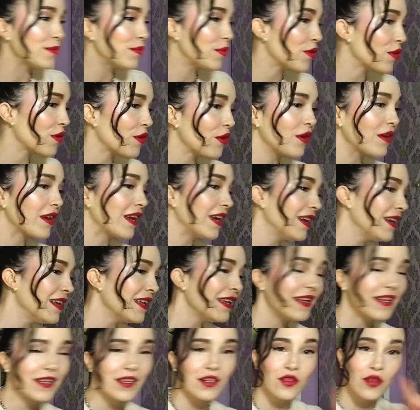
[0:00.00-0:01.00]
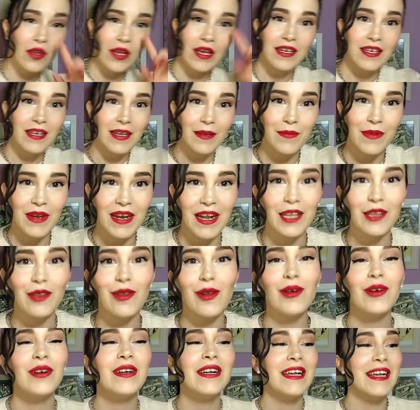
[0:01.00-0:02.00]
por lo que estoy así
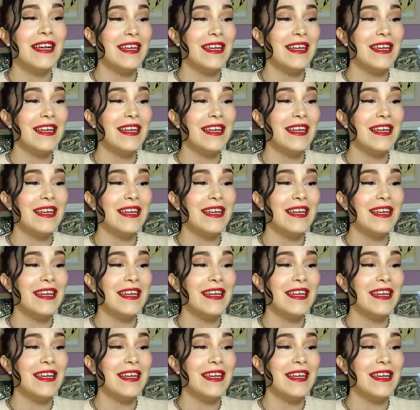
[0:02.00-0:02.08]
mirando,